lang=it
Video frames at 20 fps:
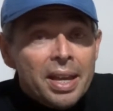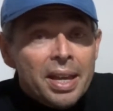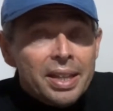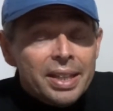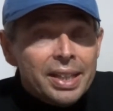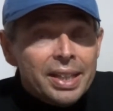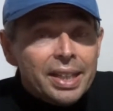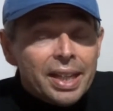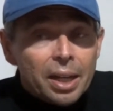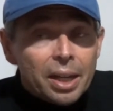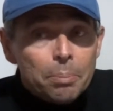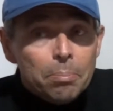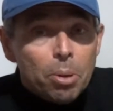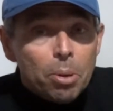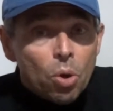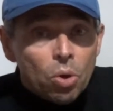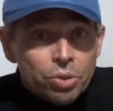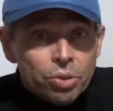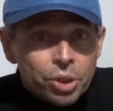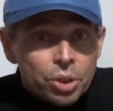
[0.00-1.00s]
Il
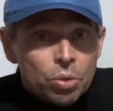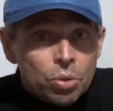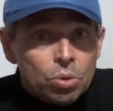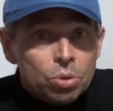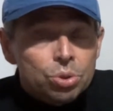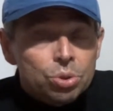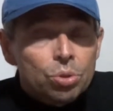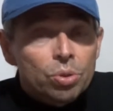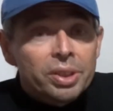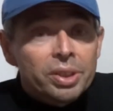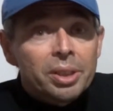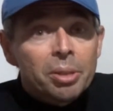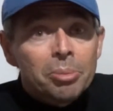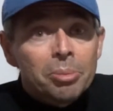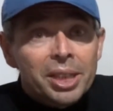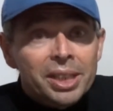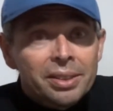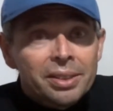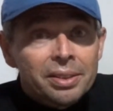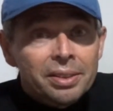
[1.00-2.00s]
carbonio
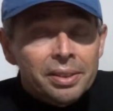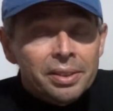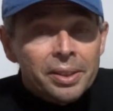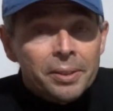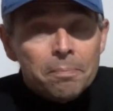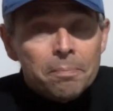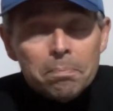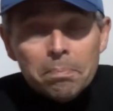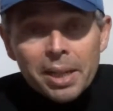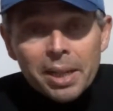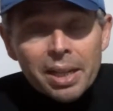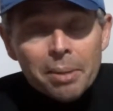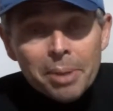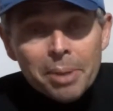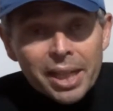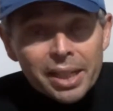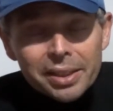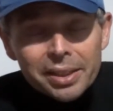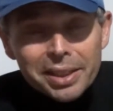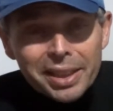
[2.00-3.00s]
solitamente, per la
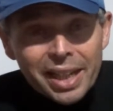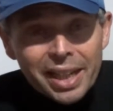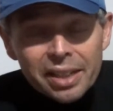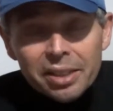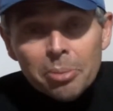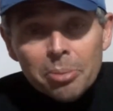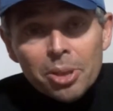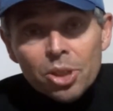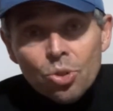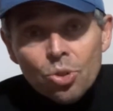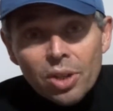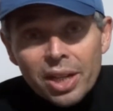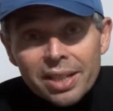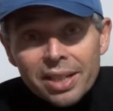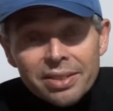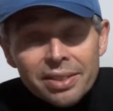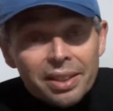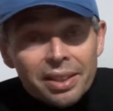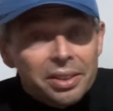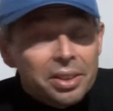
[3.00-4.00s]
grande
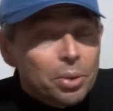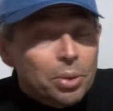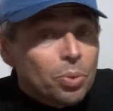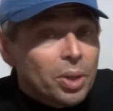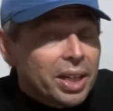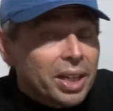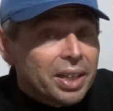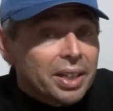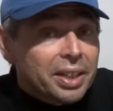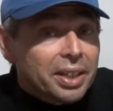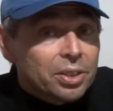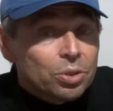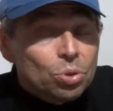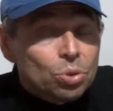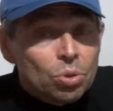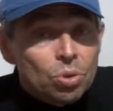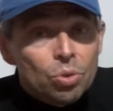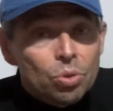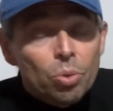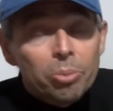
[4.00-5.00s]
maggioranza di quelle che
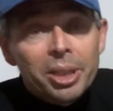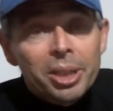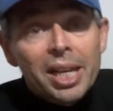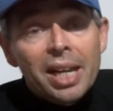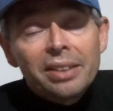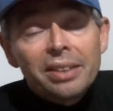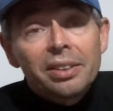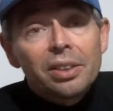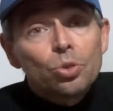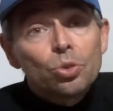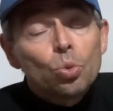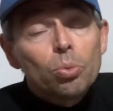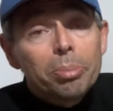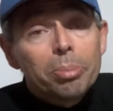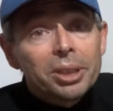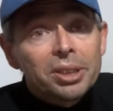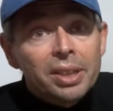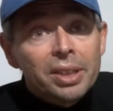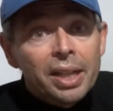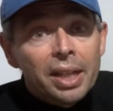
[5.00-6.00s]
sono nominate
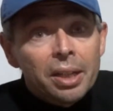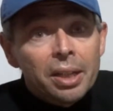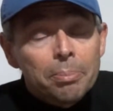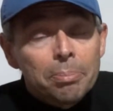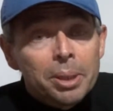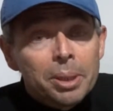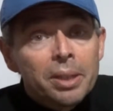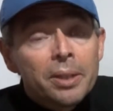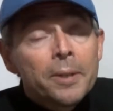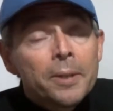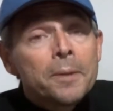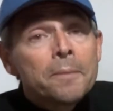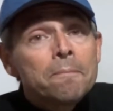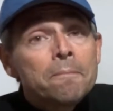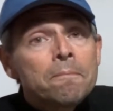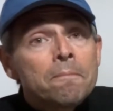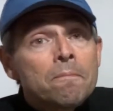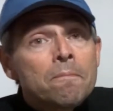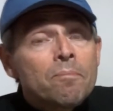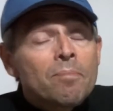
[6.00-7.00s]
super scarpe,
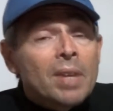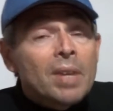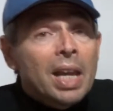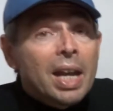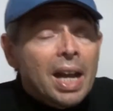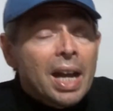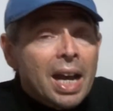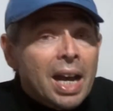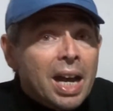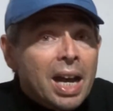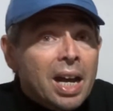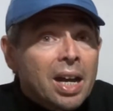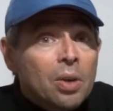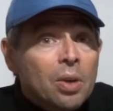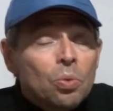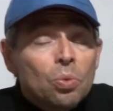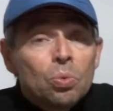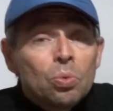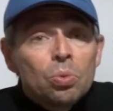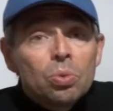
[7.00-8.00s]
ha
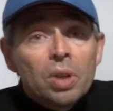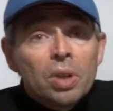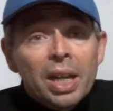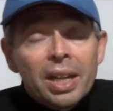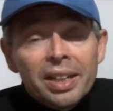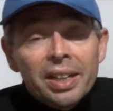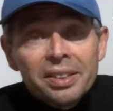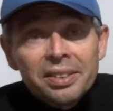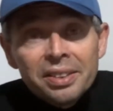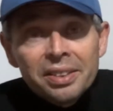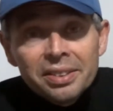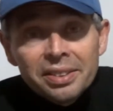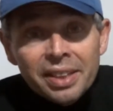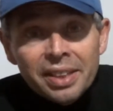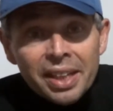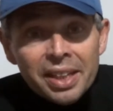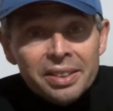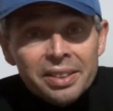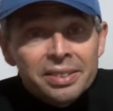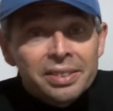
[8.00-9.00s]
una
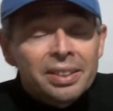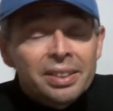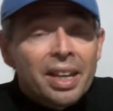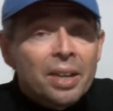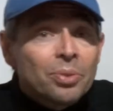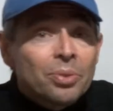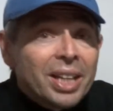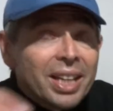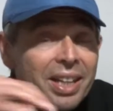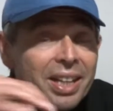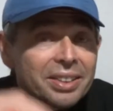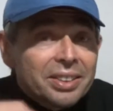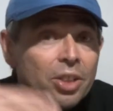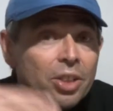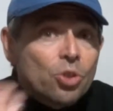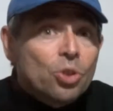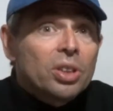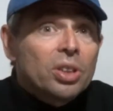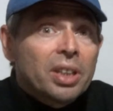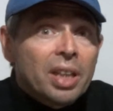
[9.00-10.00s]
resistenza e
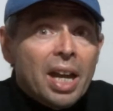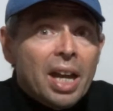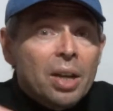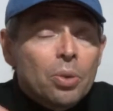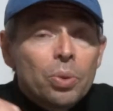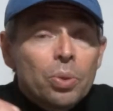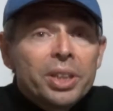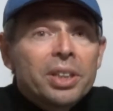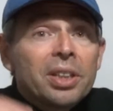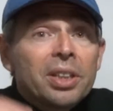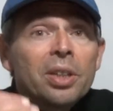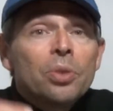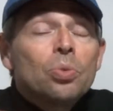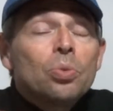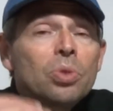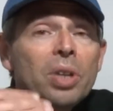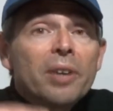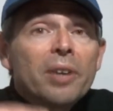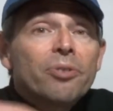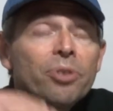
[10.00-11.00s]
un'elasticità, quindi
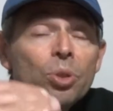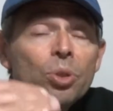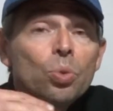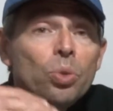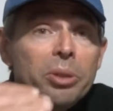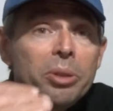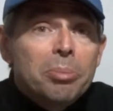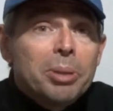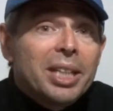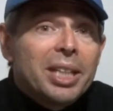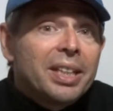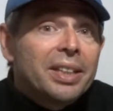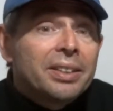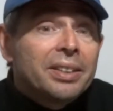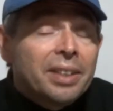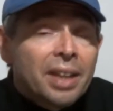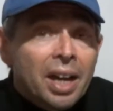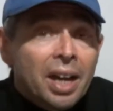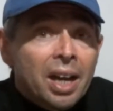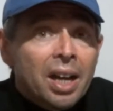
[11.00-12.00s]
una
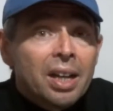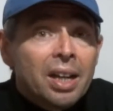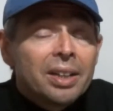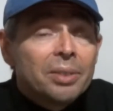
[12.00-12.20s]
fruibilità